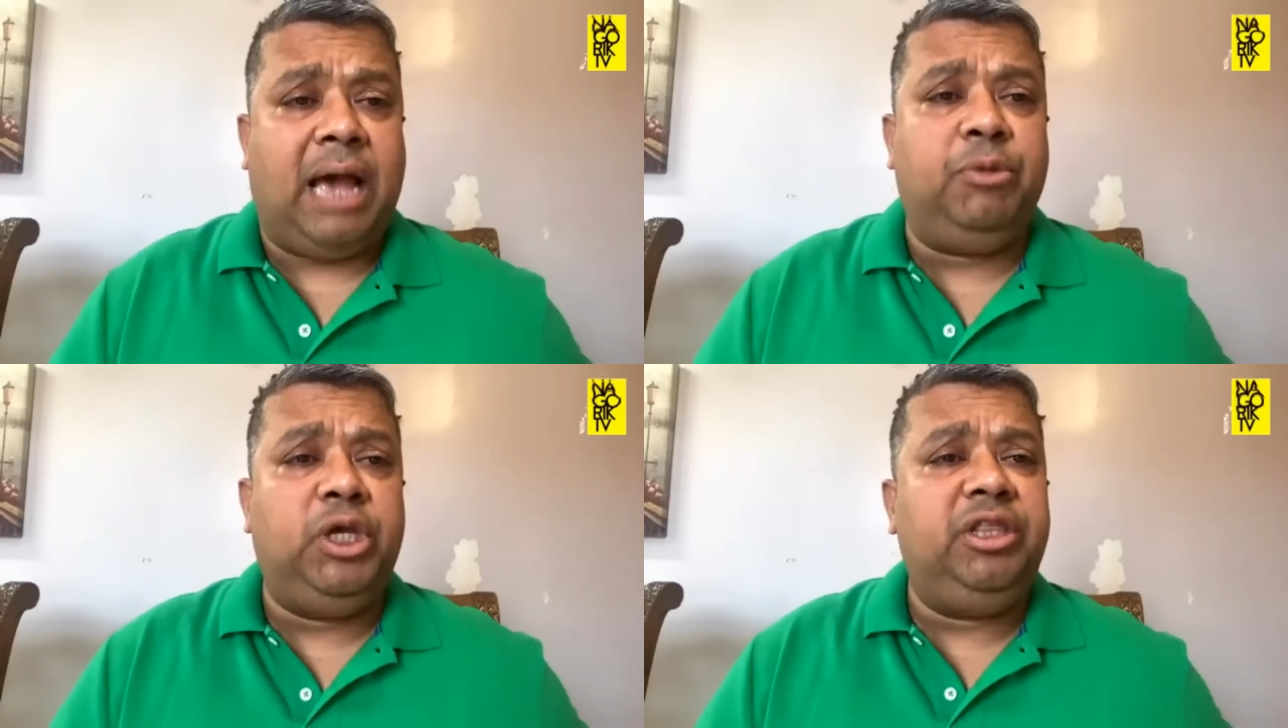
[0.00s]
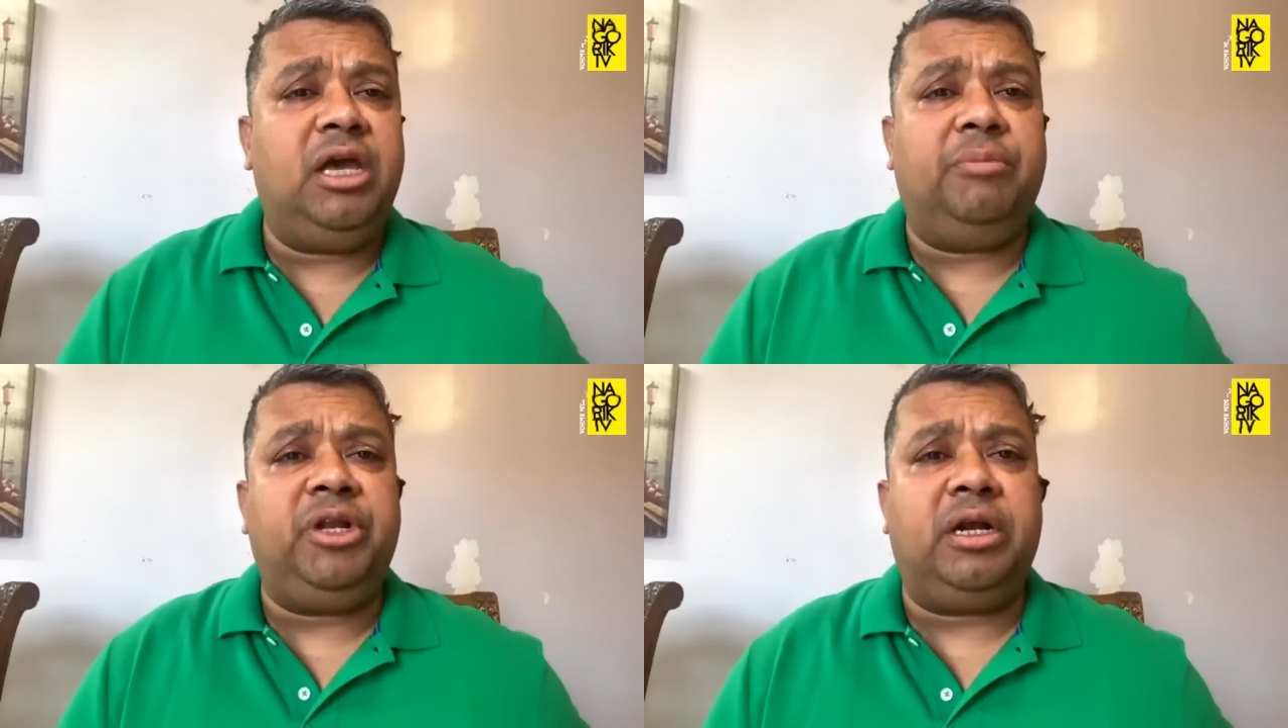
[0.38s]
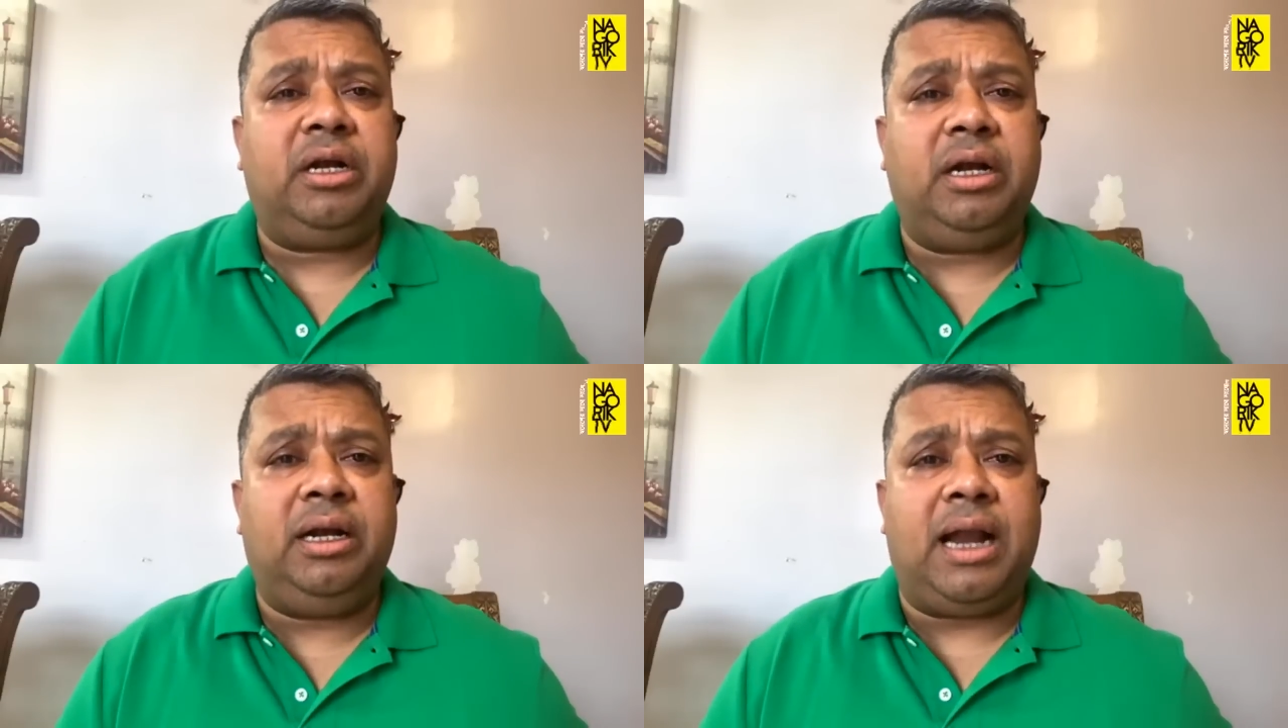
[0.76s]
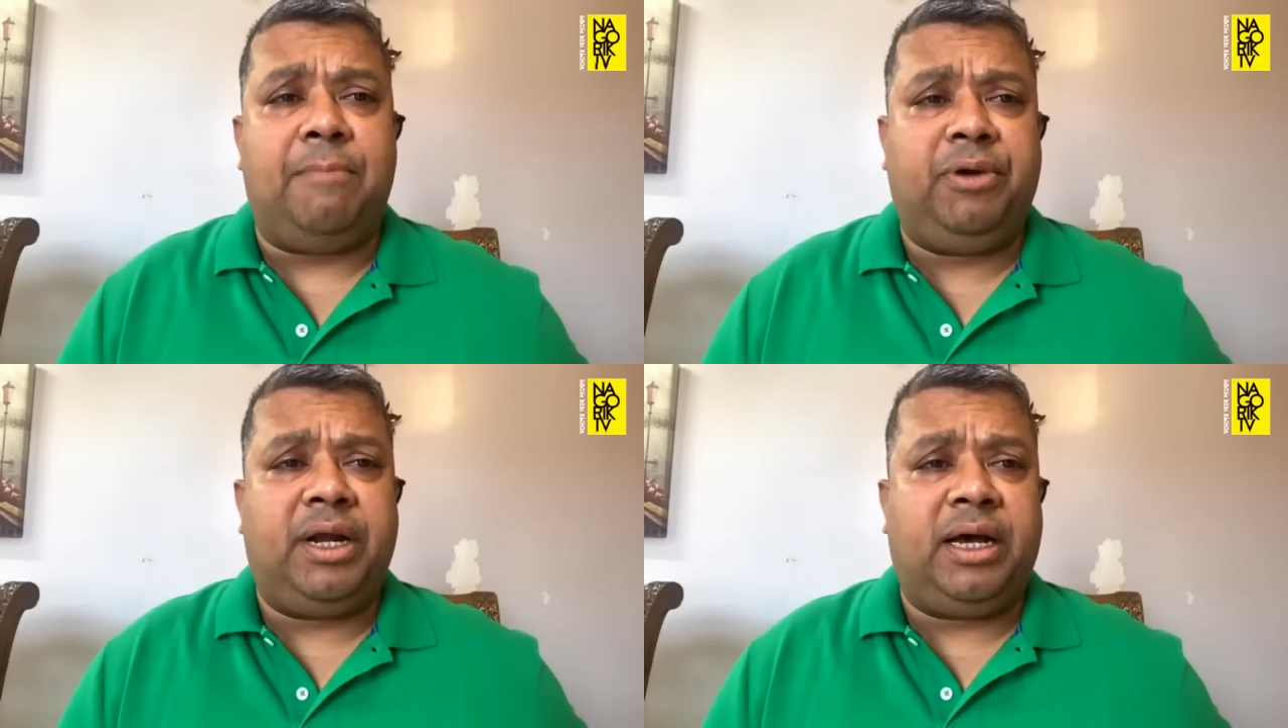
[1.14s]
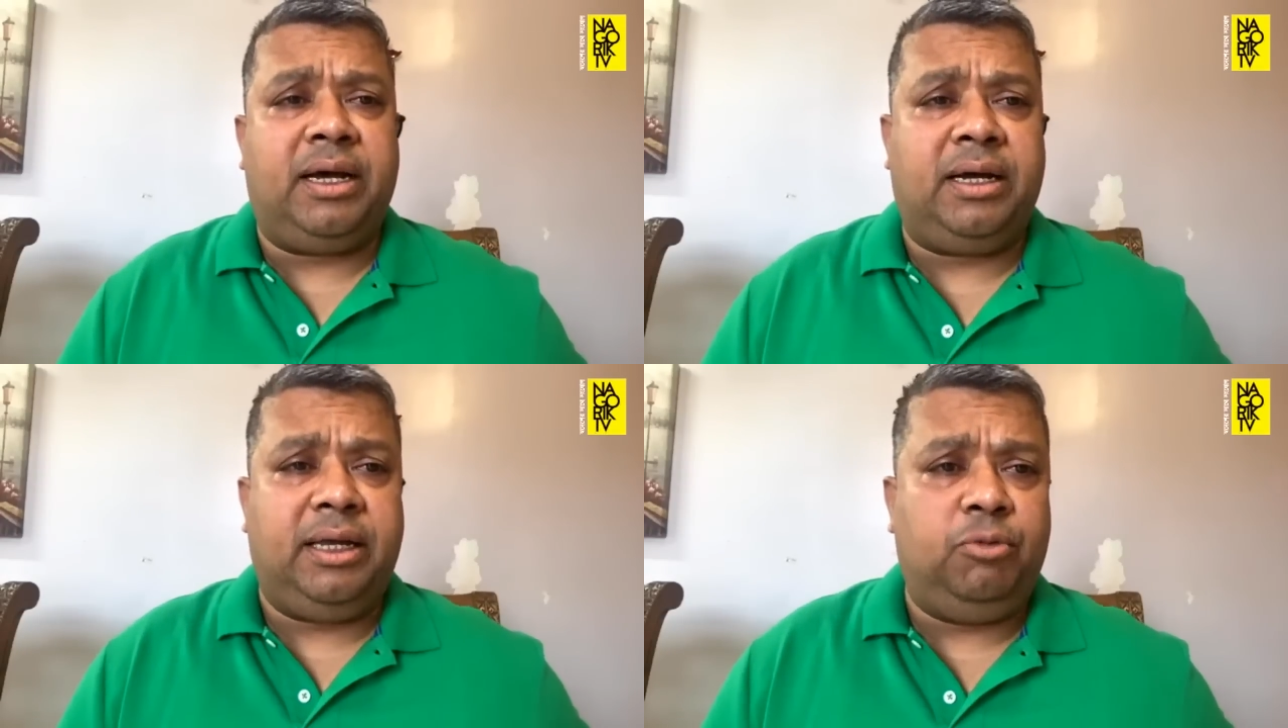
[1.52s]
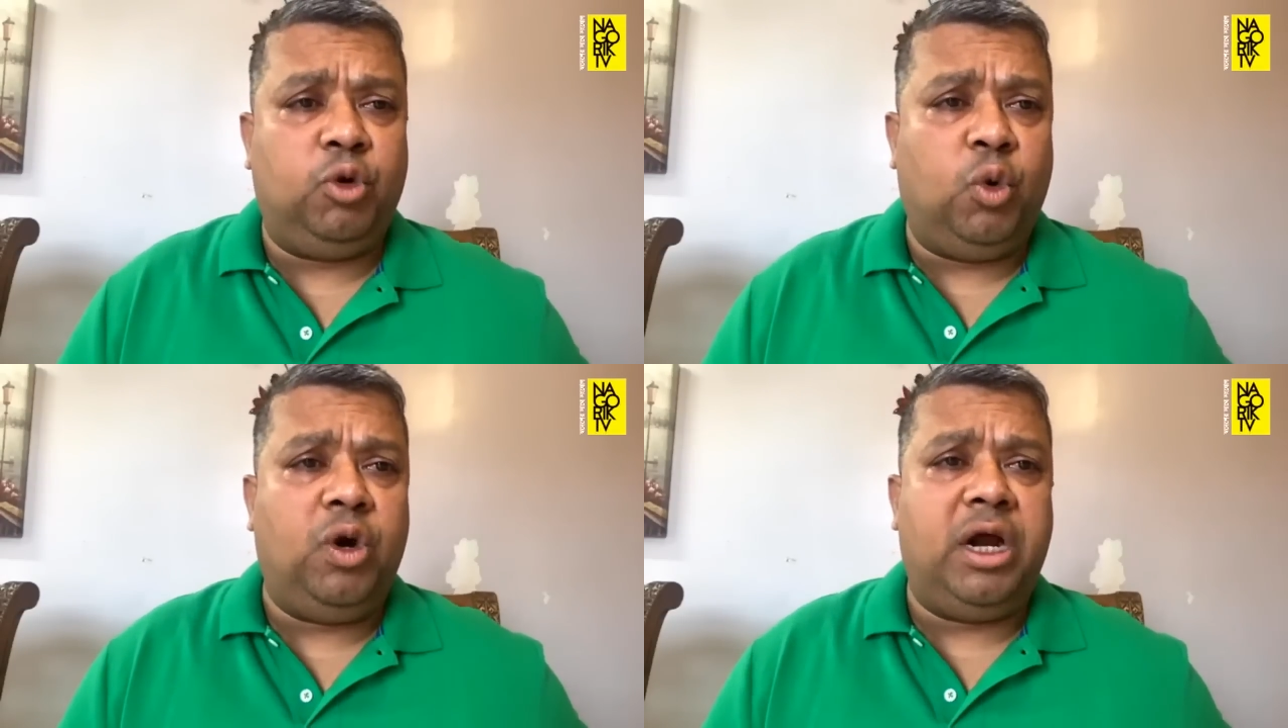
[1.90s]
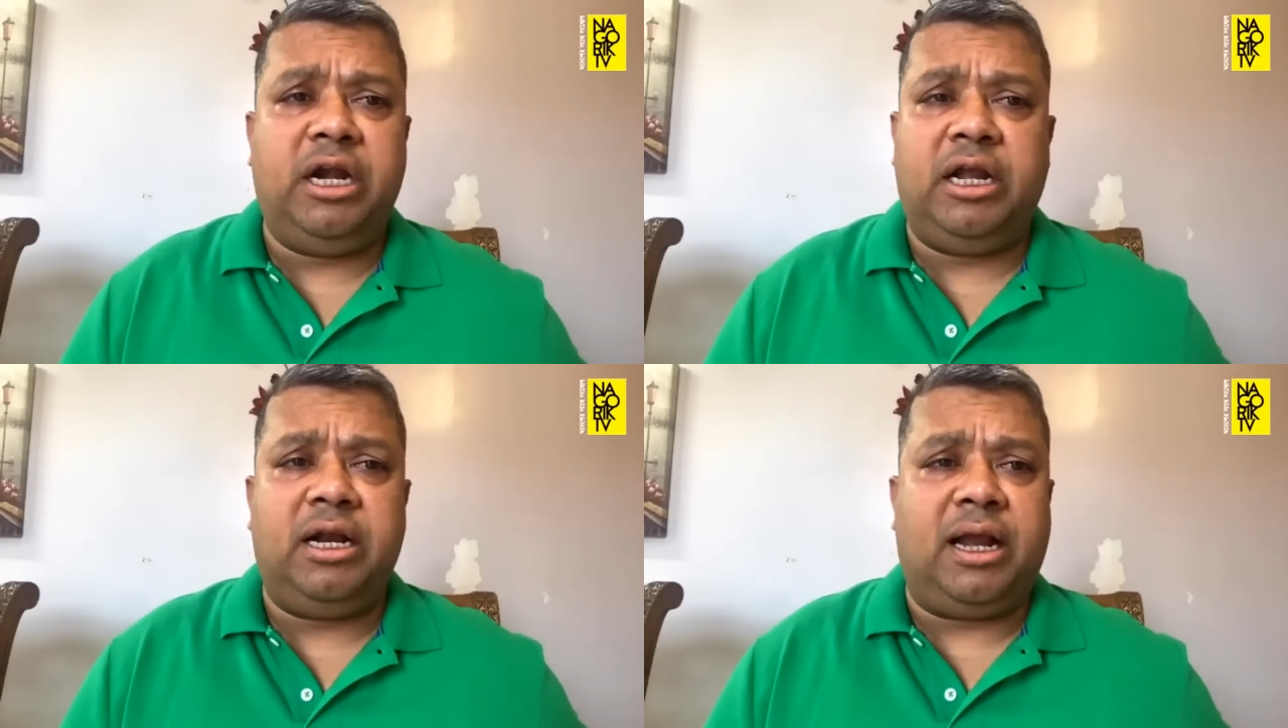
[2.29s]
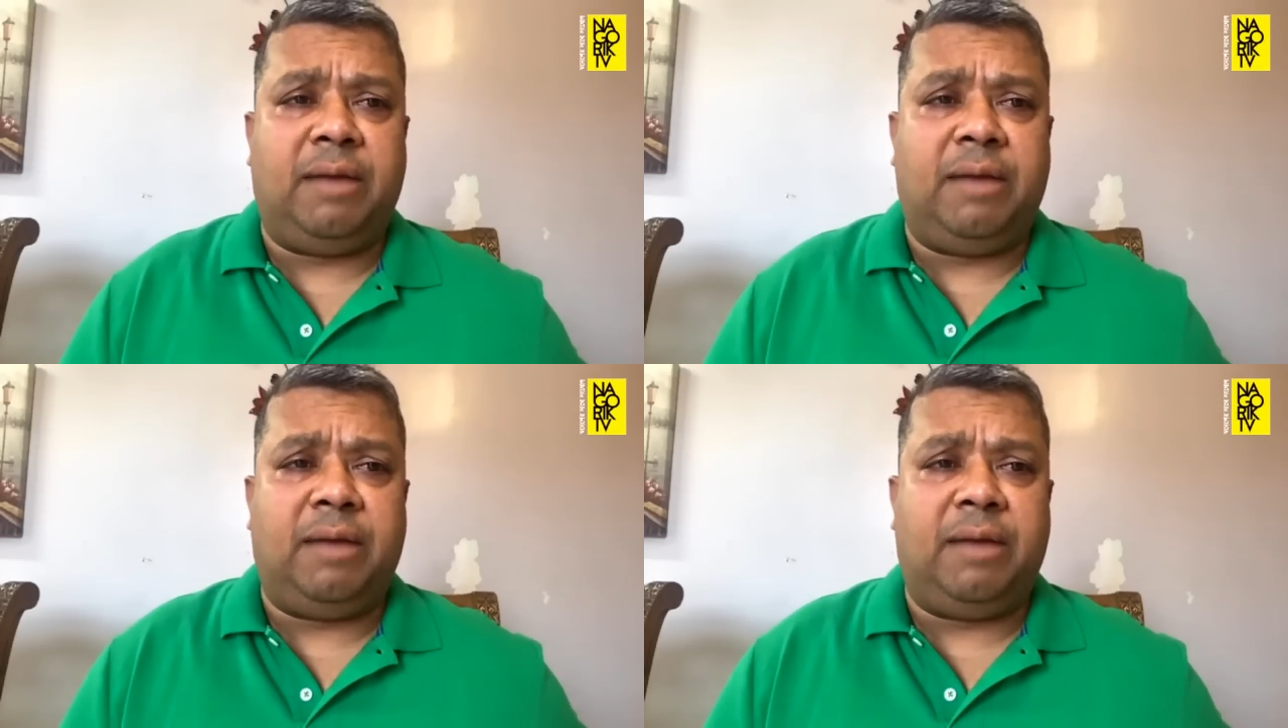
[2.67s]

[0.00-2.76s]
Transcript: আমি ইদি আমিনের নামটা এবং উগান্ডার